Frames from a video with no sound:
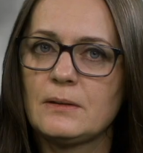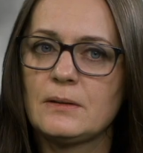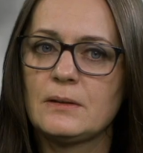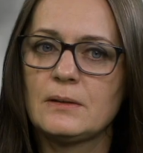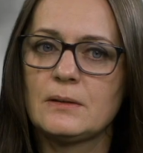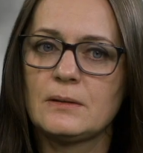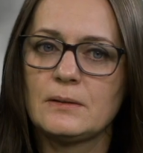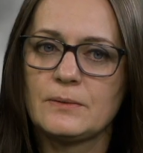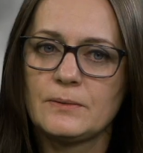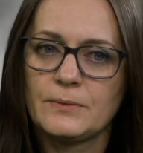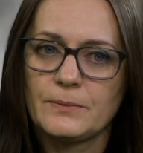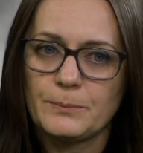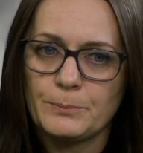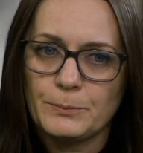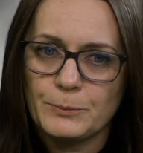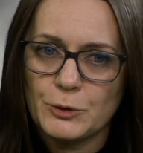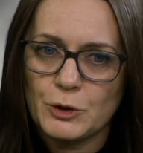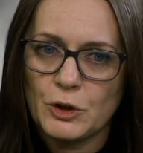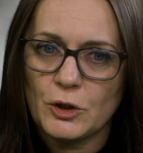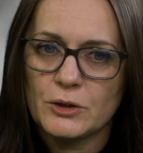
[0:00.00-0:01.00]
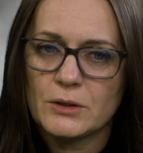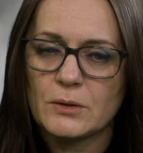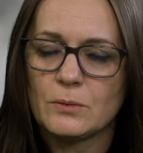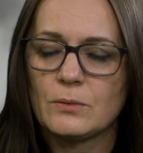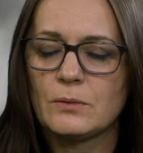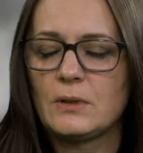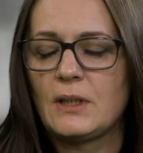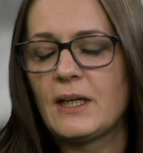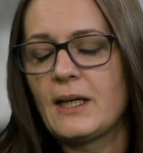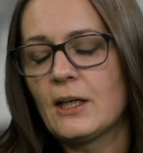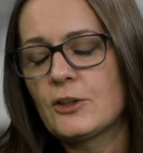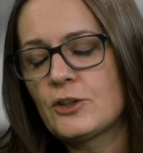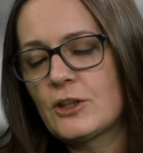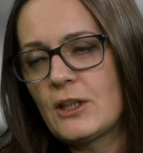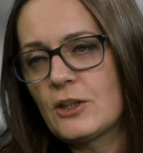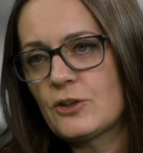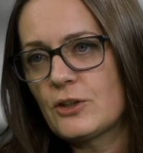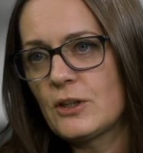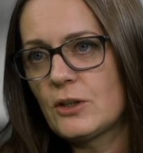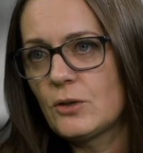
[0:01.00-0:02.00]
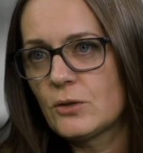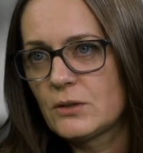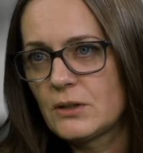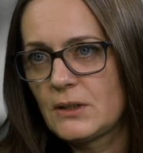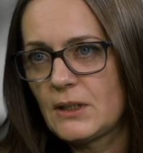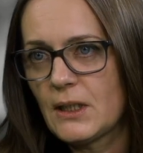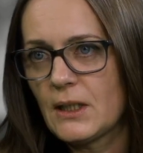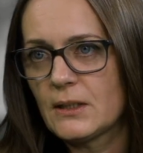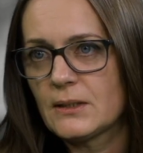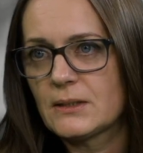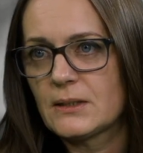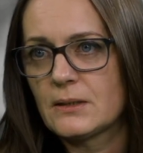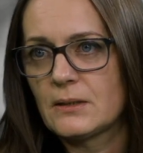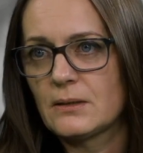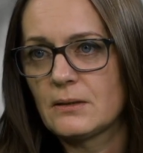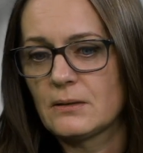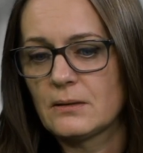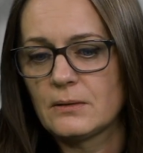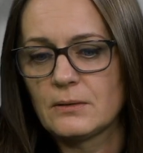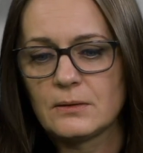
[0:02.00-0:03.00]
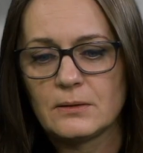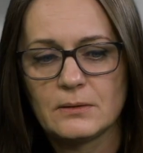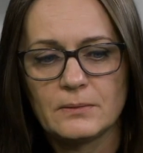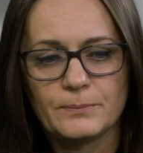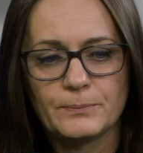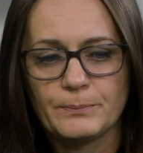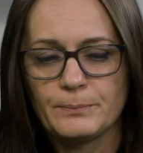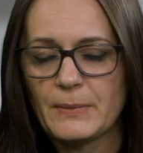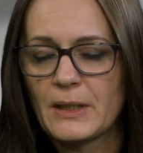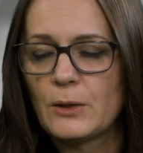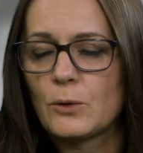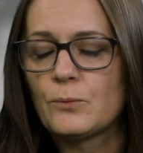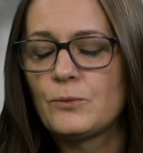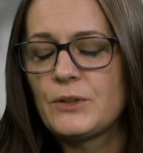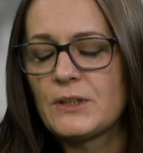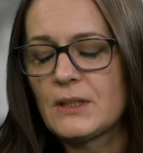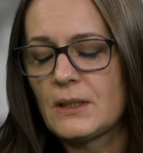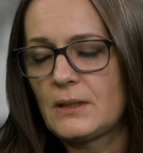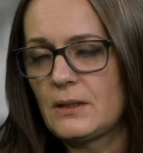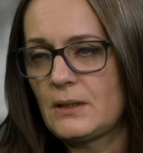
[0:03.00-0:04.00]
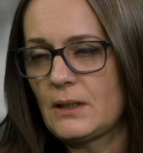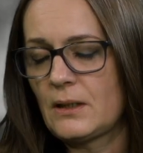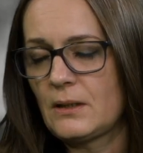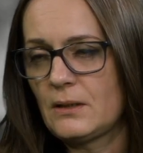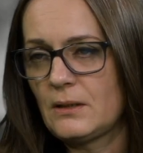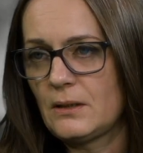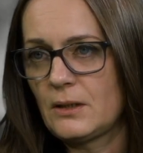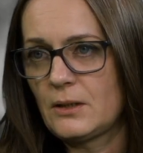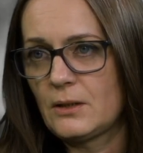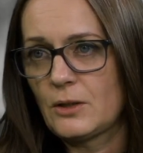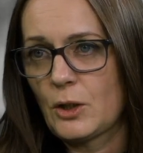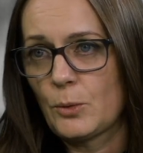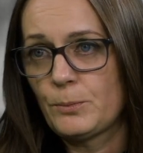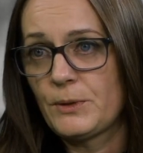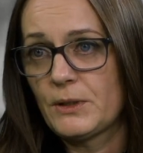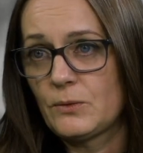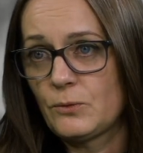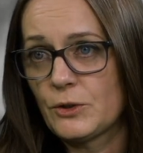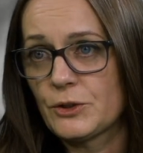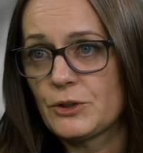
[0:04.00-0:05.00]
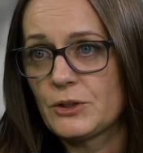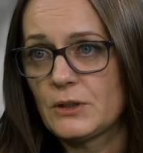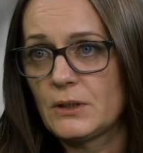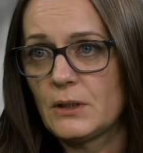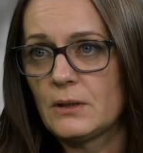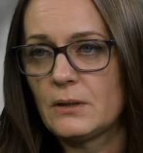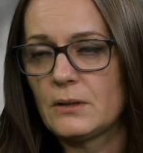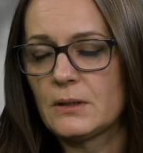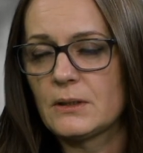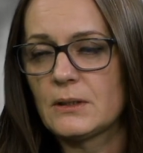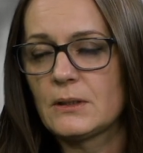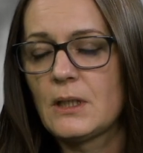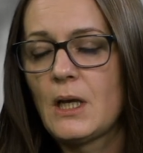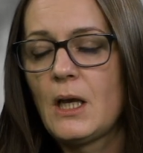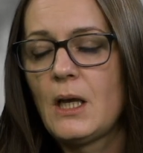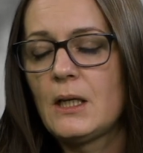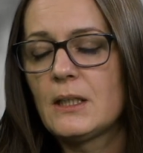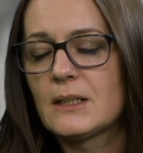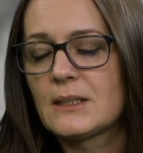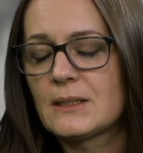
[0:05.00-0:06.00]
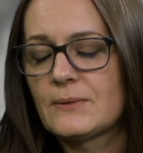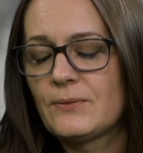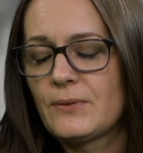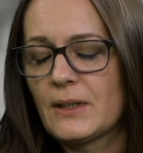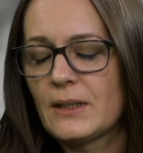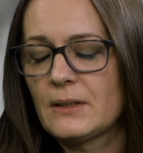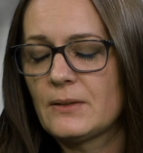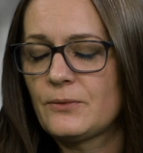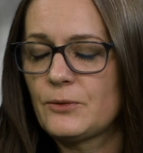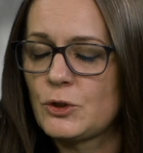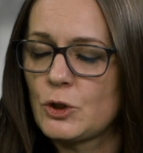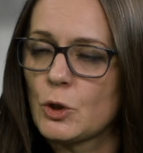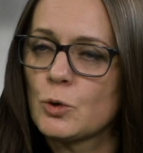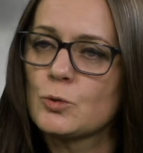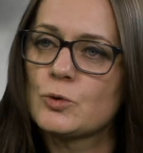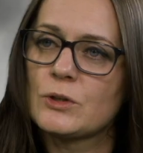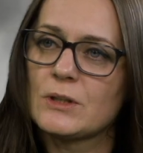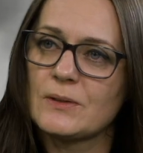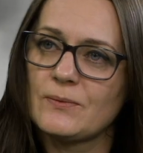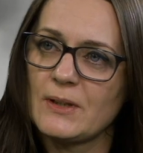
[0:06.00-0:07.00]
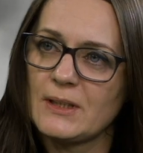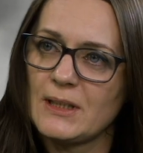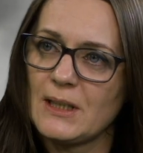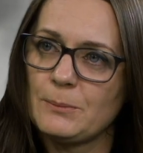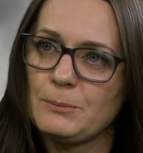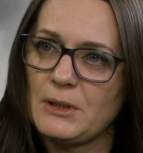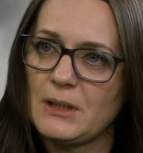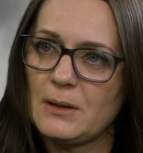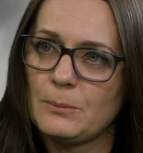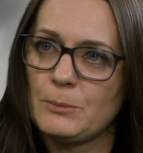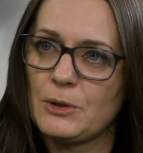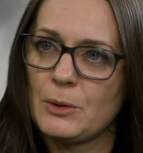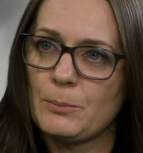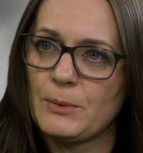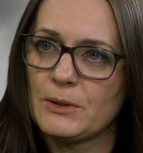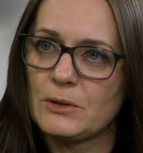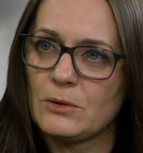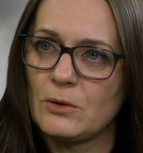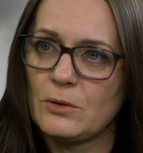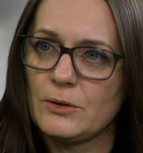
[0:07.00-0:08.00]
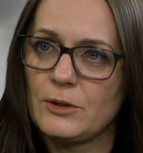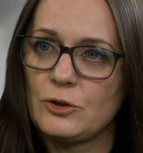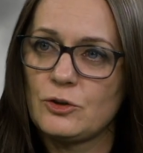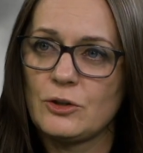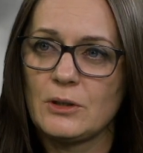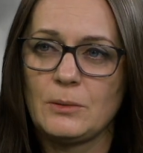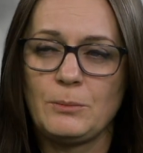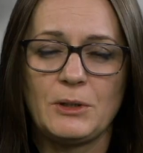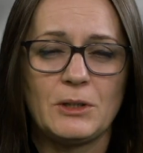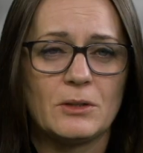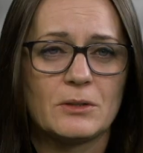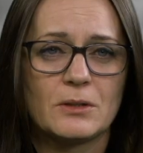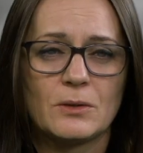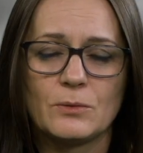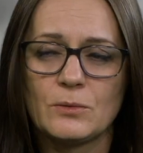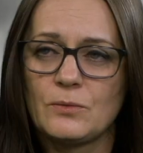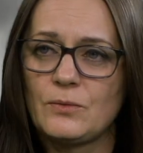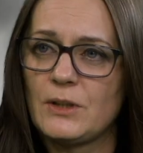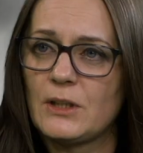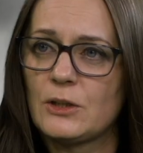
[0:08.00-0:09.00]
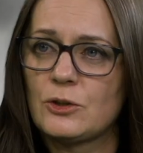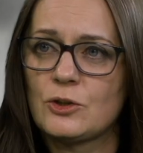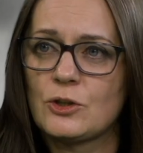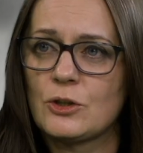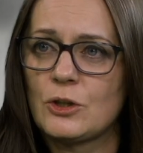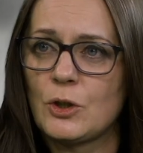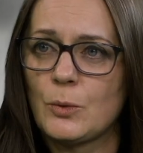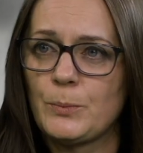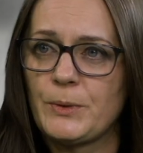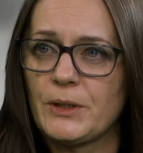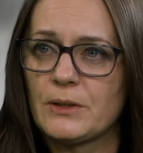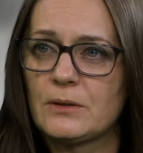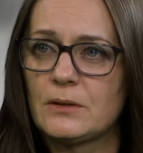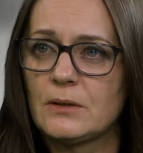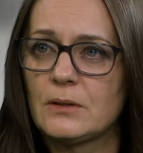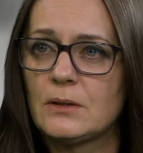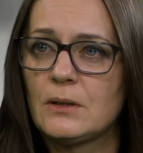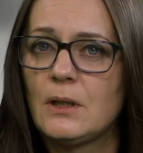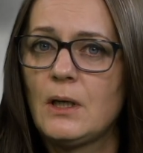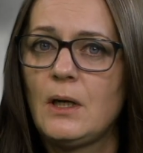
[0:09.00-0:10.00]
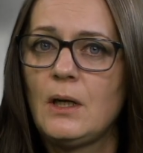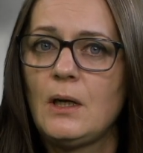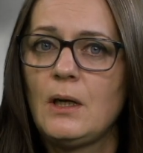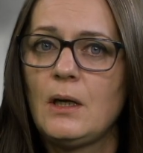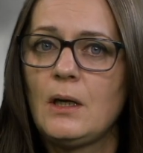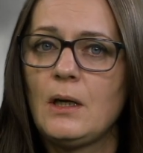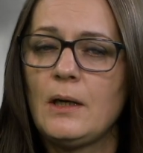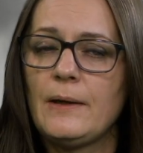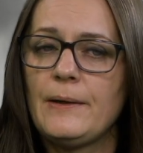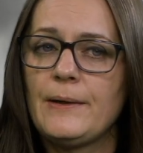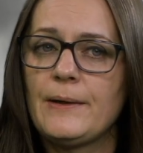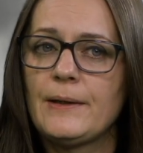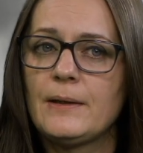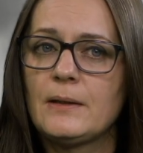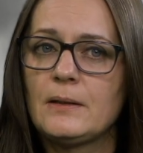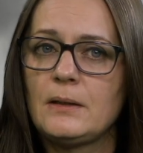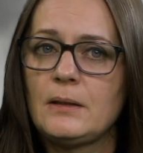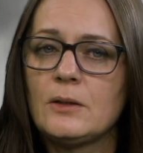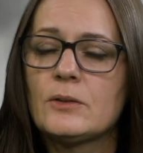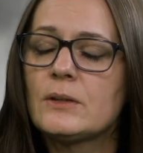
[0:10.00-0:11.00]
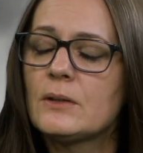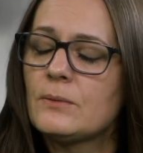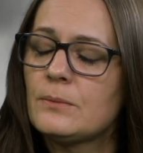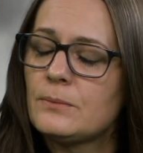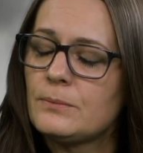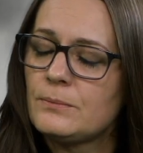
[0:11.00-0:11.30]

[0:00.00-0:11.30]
e, przychodzą lekarze każdego dnia, z, e, mają wizyty ta, e, kobiet właśnie e, z, w ciąży z wadami embriopatologicznymi. To są dwie, trzy kobiety e, i one